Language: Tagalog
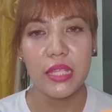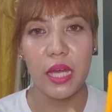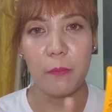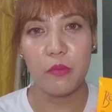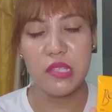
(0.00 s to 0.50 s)

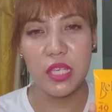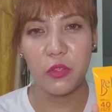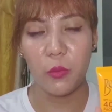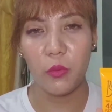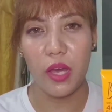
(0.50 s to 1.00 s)
Tapos
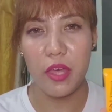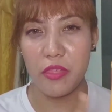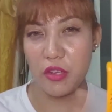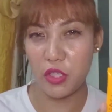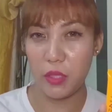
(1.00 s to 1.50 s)
ito
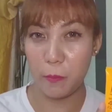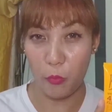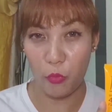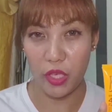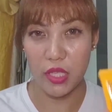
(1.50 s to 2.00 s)
ay 30
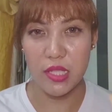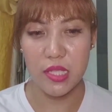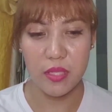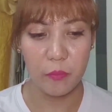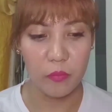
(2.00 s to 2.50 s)

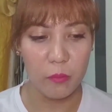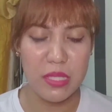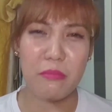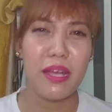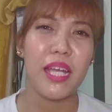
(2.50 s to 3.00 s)
points.
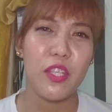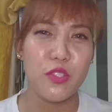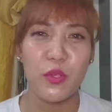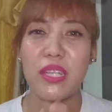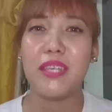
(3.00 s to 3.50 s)
Basta mga
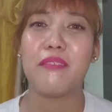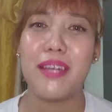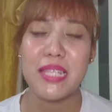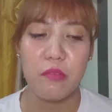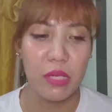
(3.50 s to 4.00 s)
ganun. So, hindi
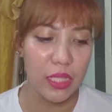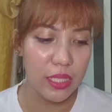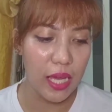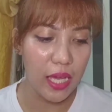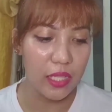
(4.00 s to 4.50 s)
na kasi
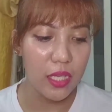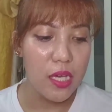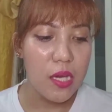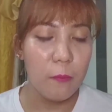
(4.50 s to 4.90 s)
matandaan.